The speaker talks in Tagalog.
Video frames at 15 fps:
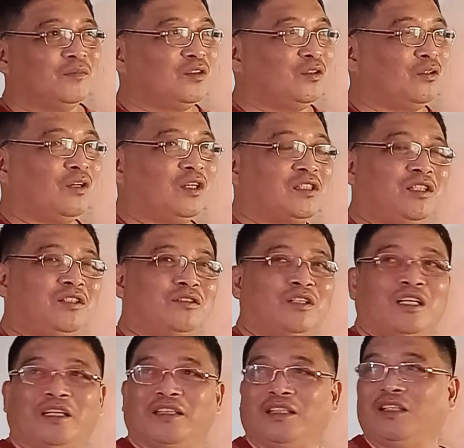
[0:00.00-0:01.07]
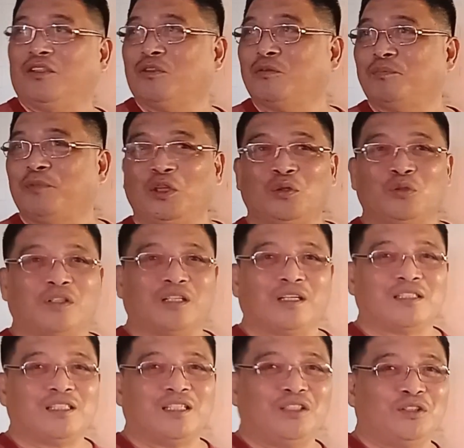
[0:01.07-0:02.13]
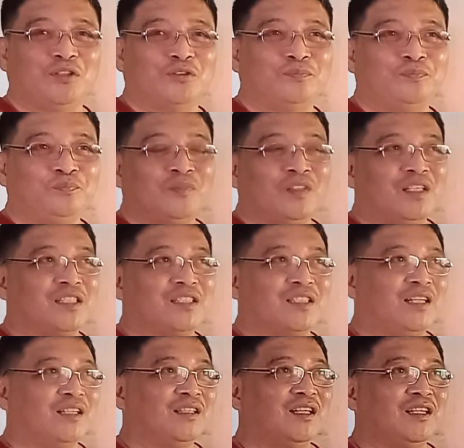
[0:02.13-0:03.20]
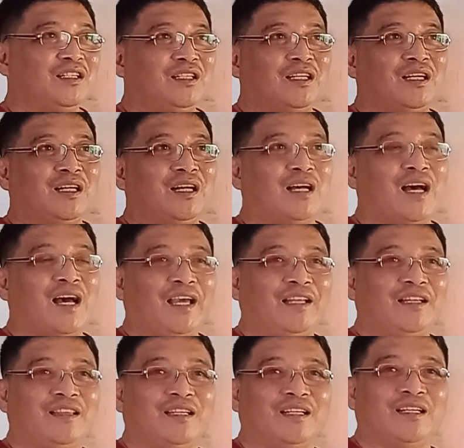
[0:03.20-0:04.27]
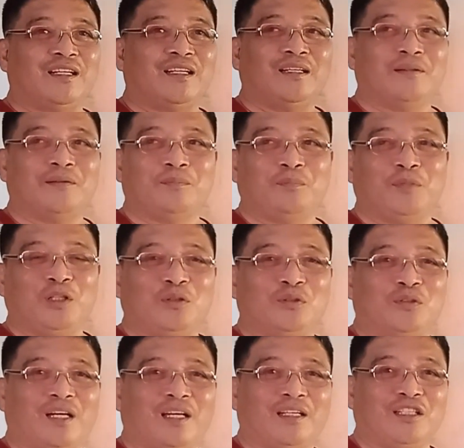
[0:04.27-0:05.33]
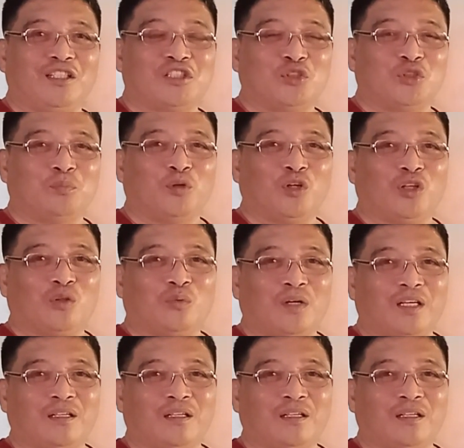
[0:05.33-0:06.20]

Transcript: So, kasi yung, yung pintuan kasi yung standard na height ng pintuan is 2.1.